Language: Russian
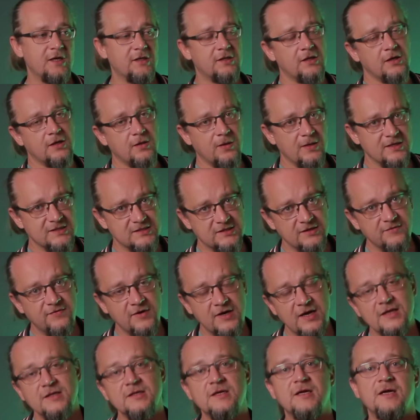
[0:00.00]
это классный
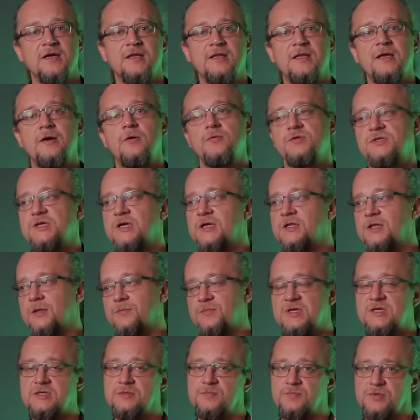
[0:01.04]
вариант, когда у тебя
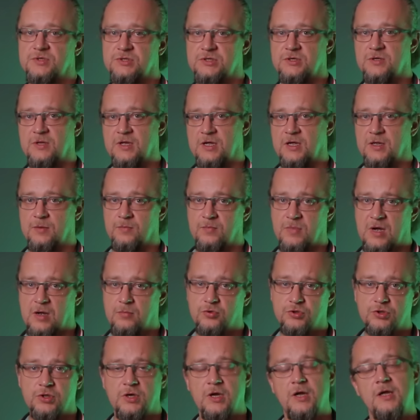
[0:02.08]
там есть пожилая
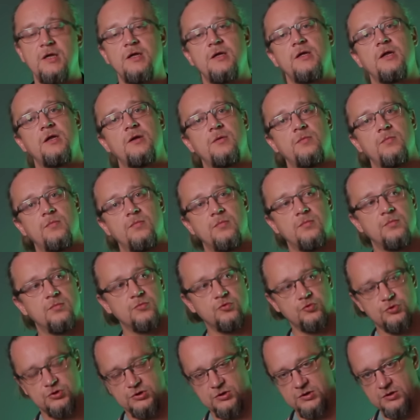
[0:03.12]
бабушка или
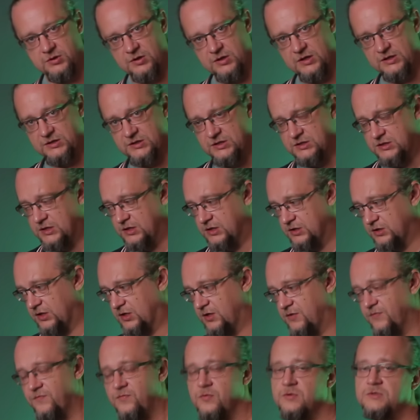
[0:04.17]
уже родители
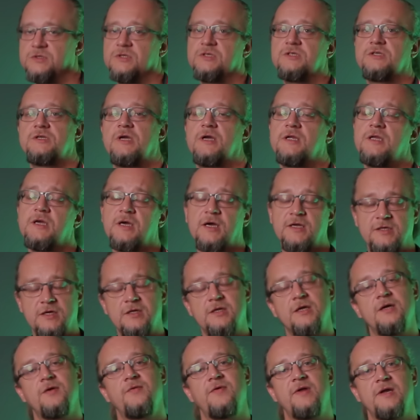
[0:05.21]
такие в возрасте, и они
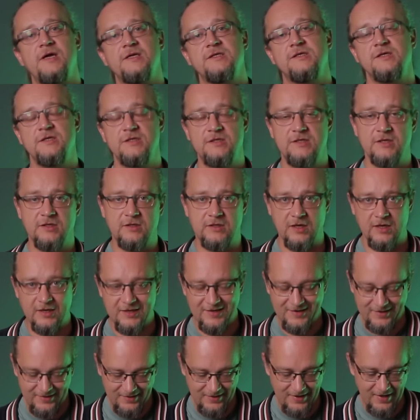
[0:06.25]
хотят ковыряться где-то
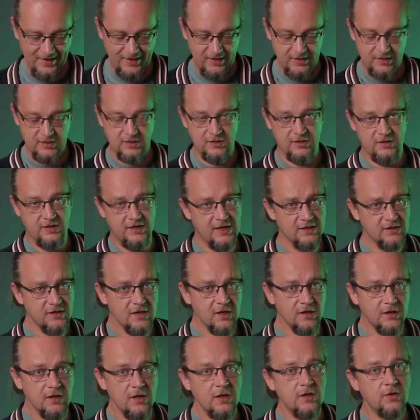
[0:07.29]
на
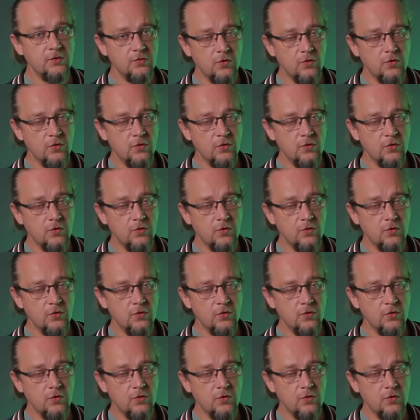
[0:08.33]
грядках,